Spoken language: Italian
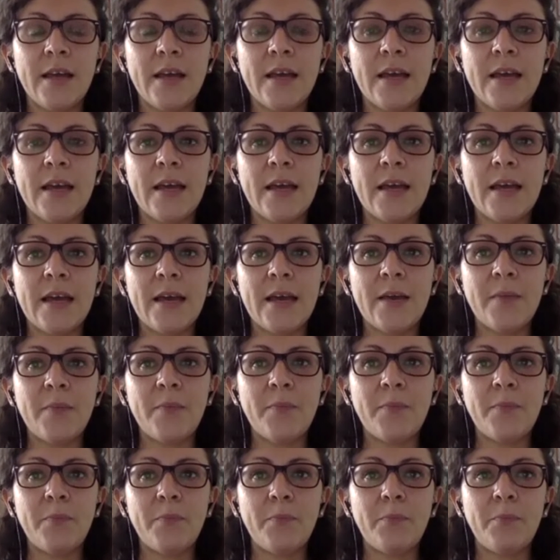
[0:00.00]

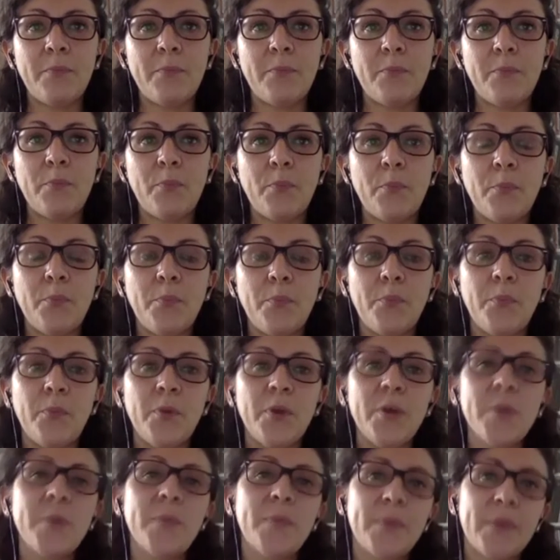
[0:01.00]
E
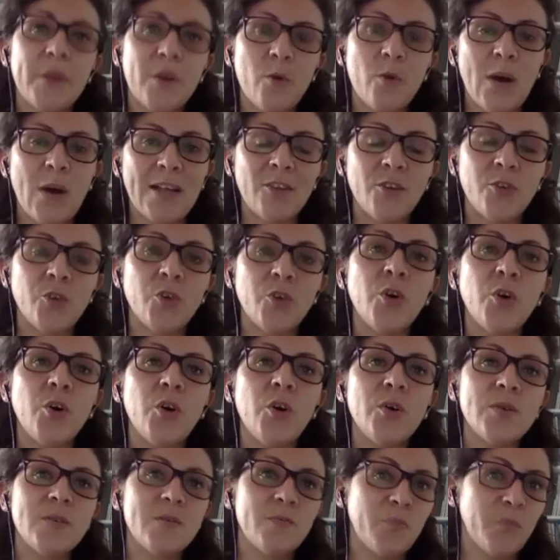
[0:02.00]
poi per
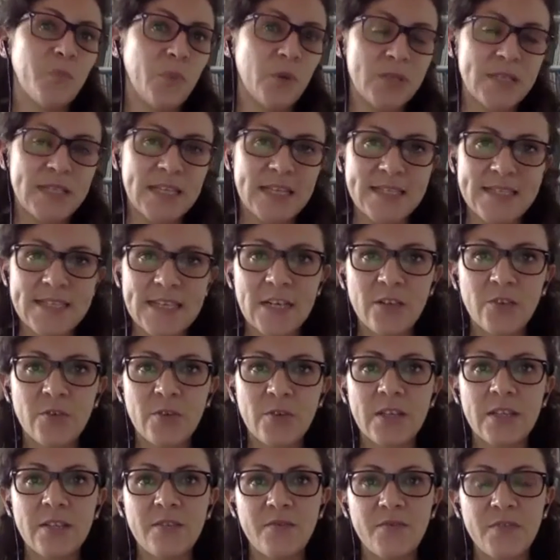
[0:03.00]
quanto possa essere
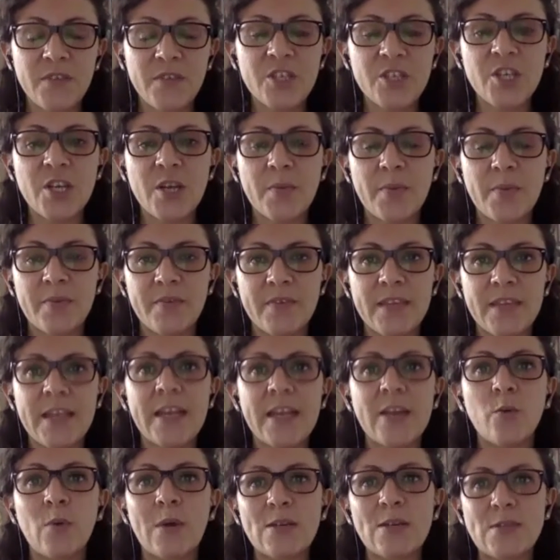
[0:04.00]
ancora difficile
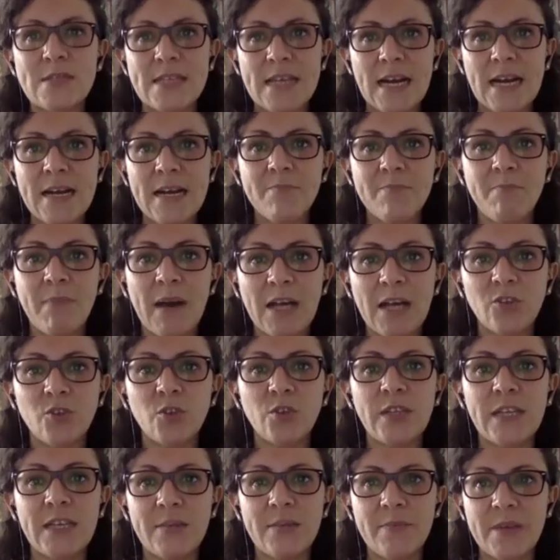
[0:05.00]
prevedere quale sarà
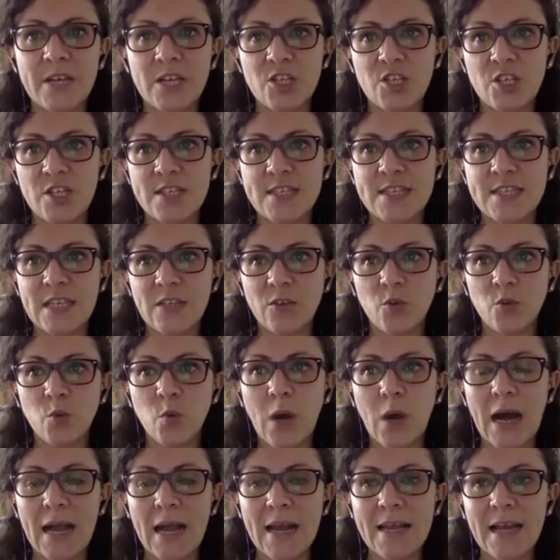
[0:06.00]
l'impatto dell'emergenza
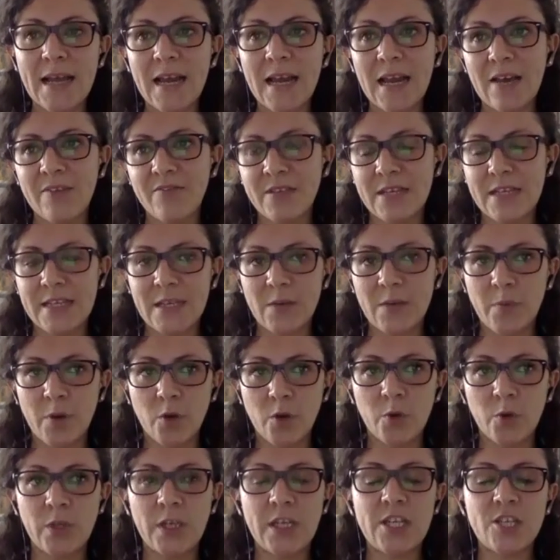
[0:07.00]
attuale alla fine
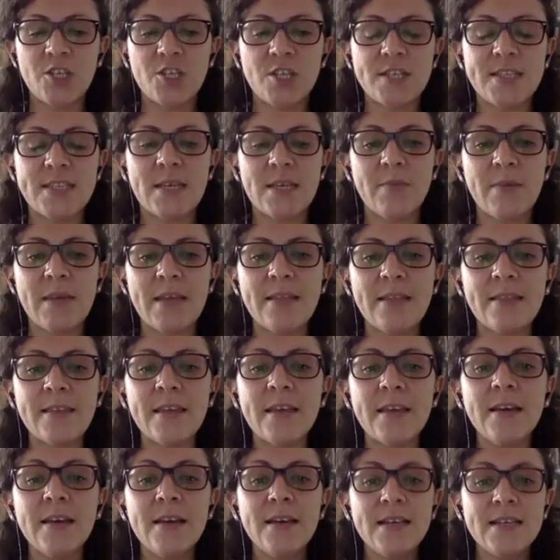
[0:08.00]
del blocco dei
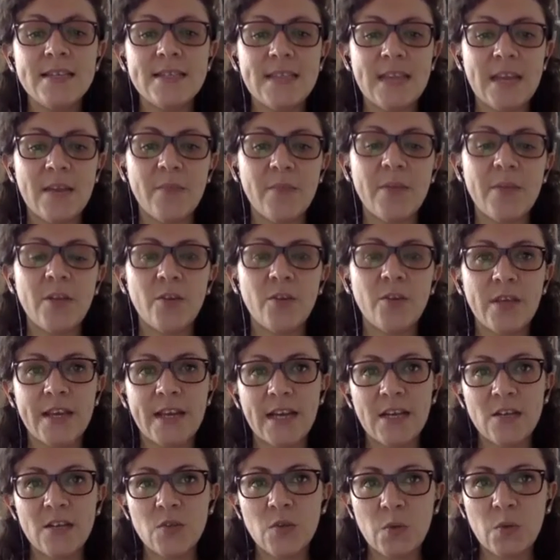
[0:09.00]
licenziamenti, sarebbe in
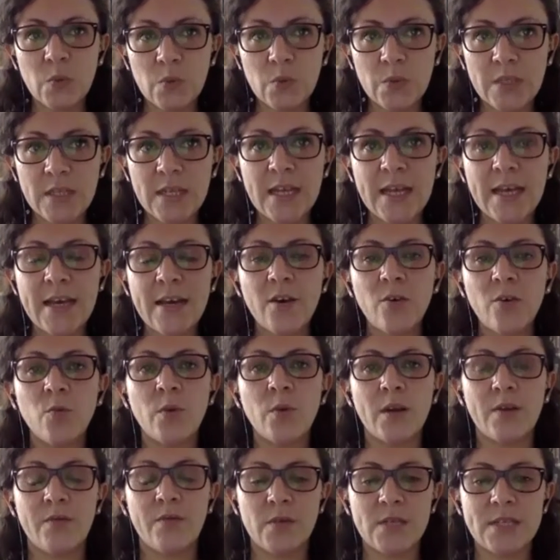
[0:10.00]
ogni caso utile
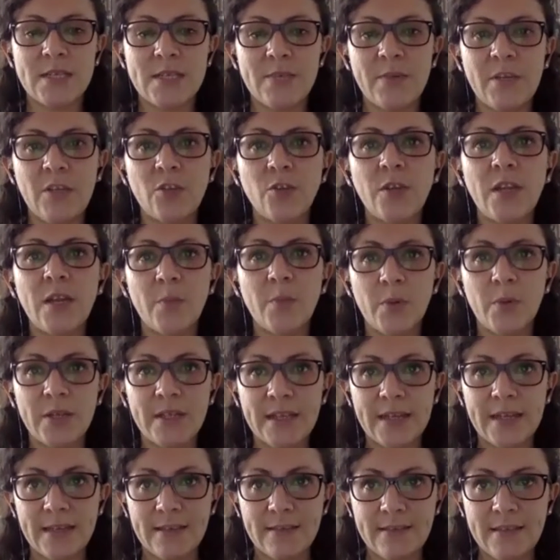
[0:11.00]
un rafforzamento delle
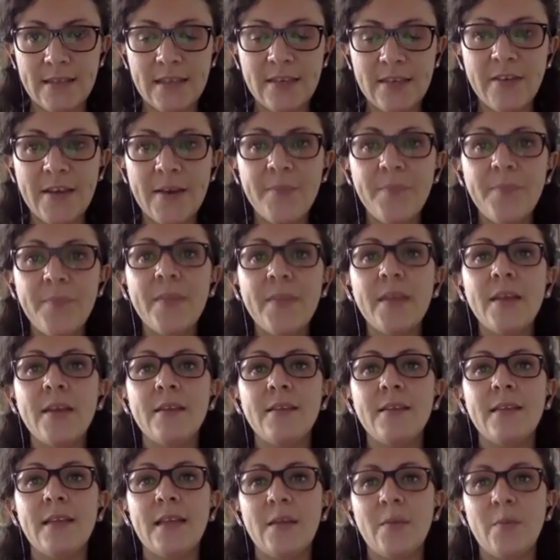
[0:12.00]
politiche attive,
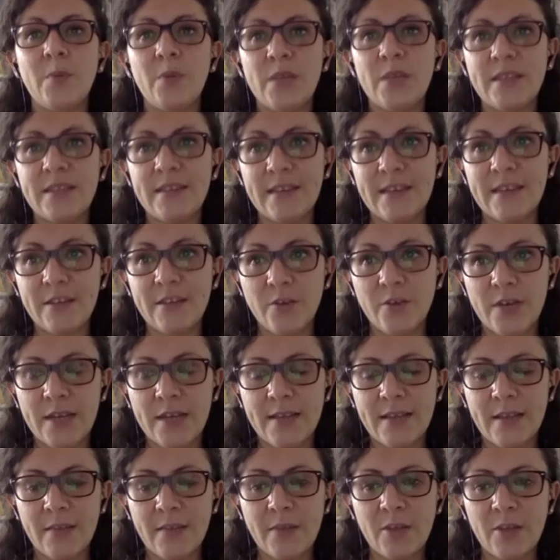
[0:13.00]
delle politiche di
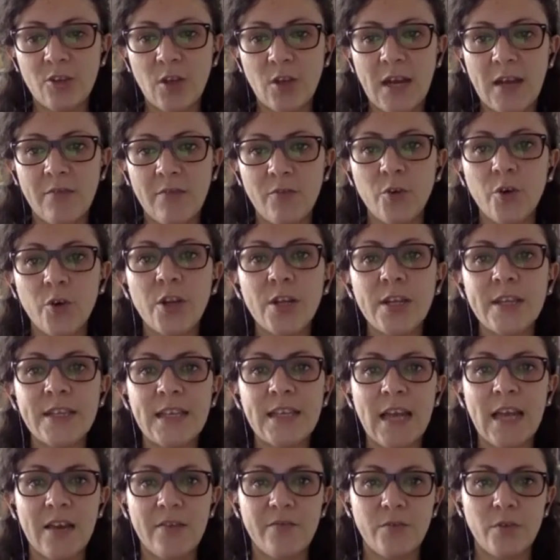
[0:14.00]
orientamento al lavoro
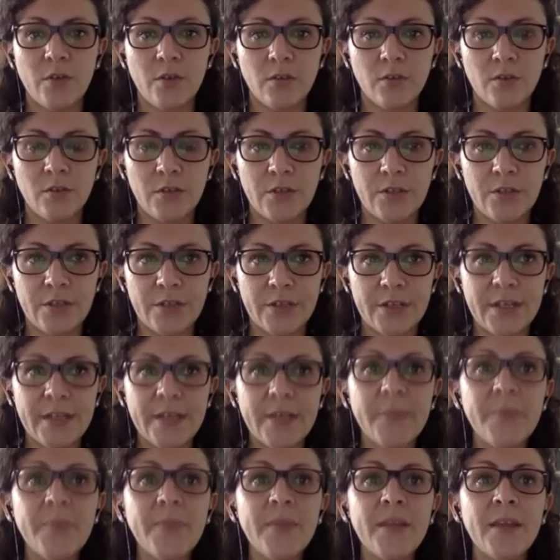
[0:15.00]
e di lifelong
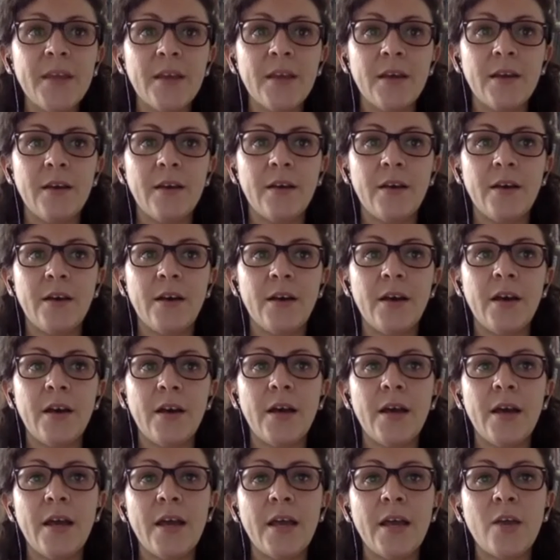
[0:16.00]
learning
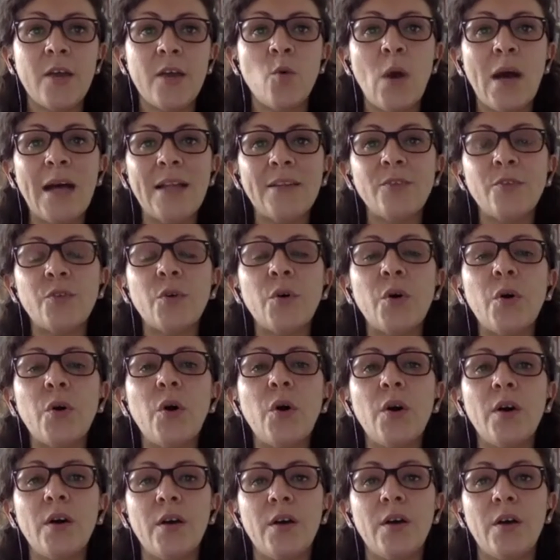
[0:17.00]
eh, in
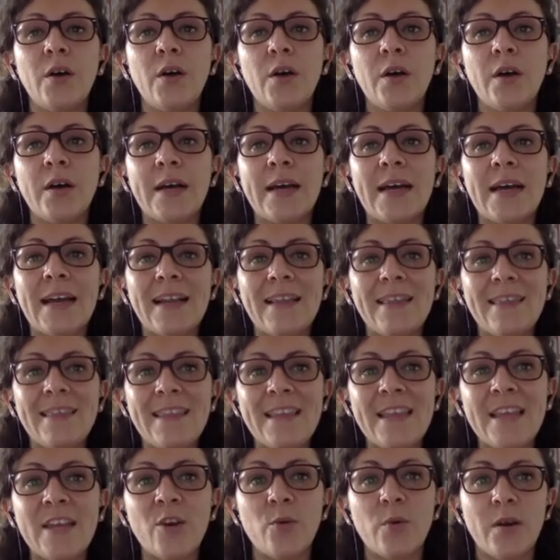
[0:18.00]
quanto eh,
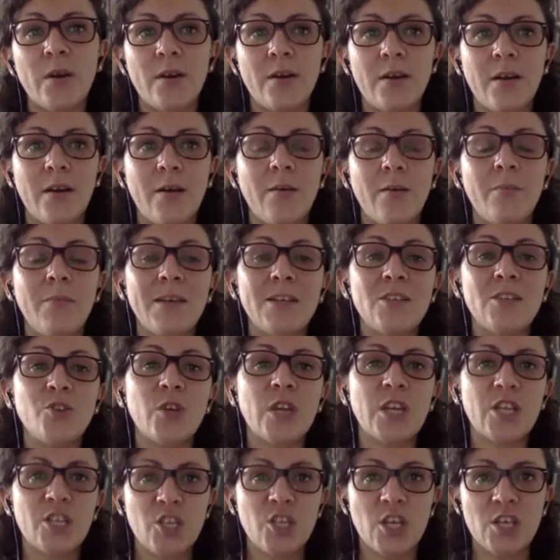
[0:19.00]
garantire un
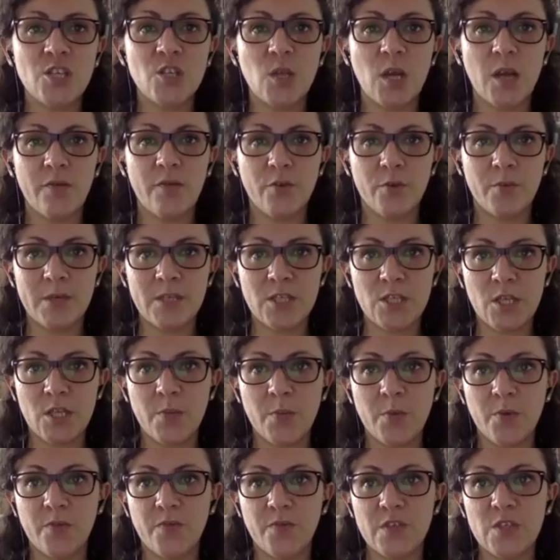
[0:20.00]
maggior accesso alla
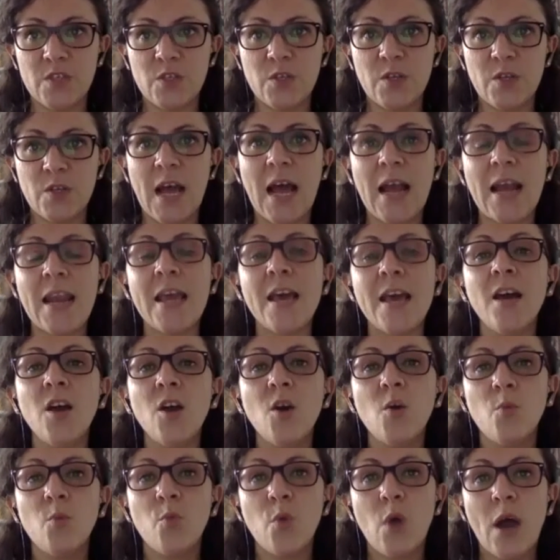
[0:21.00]
formazione professionale
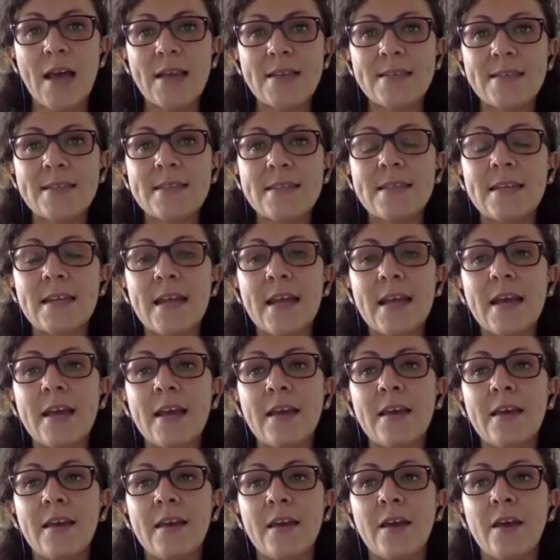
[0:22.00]
può
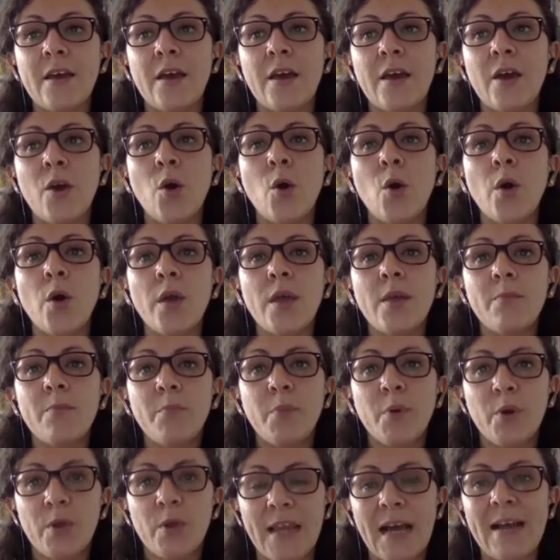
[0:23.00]
essere eh,
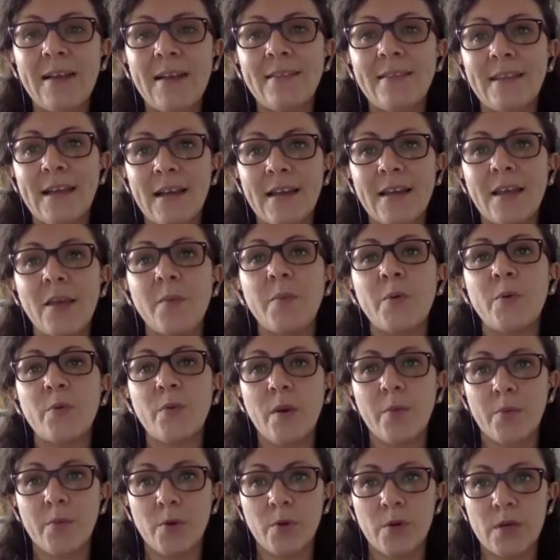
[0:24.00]
importante anche
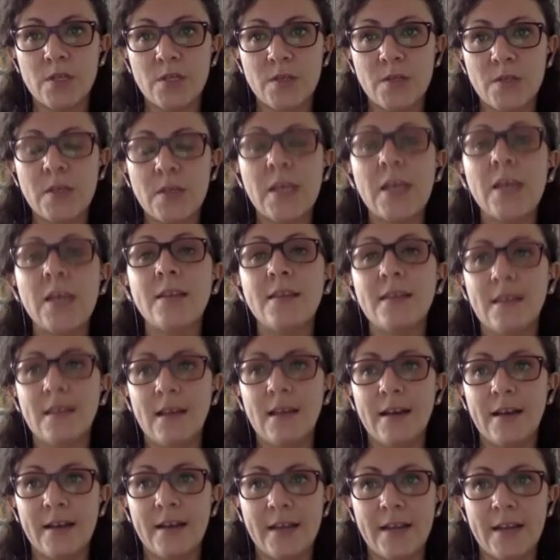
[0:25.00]
per una progressione
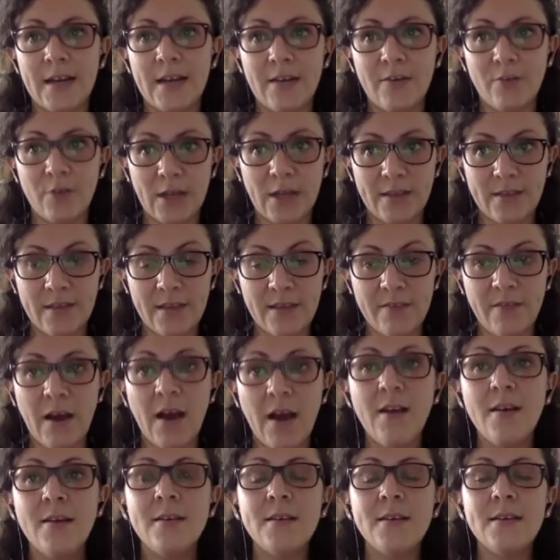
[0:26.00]
nella carriera
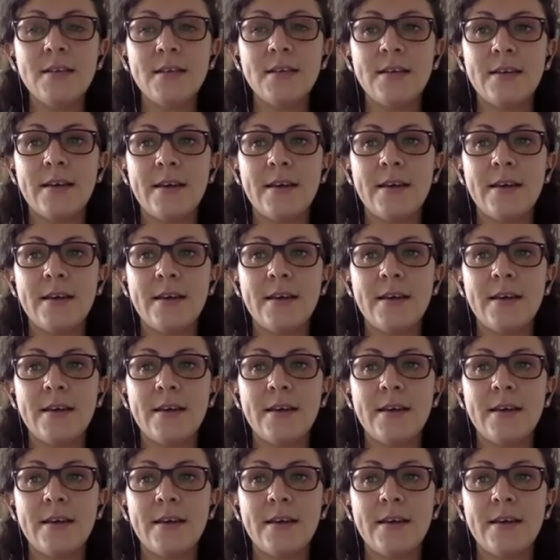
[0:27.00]
lavorativa.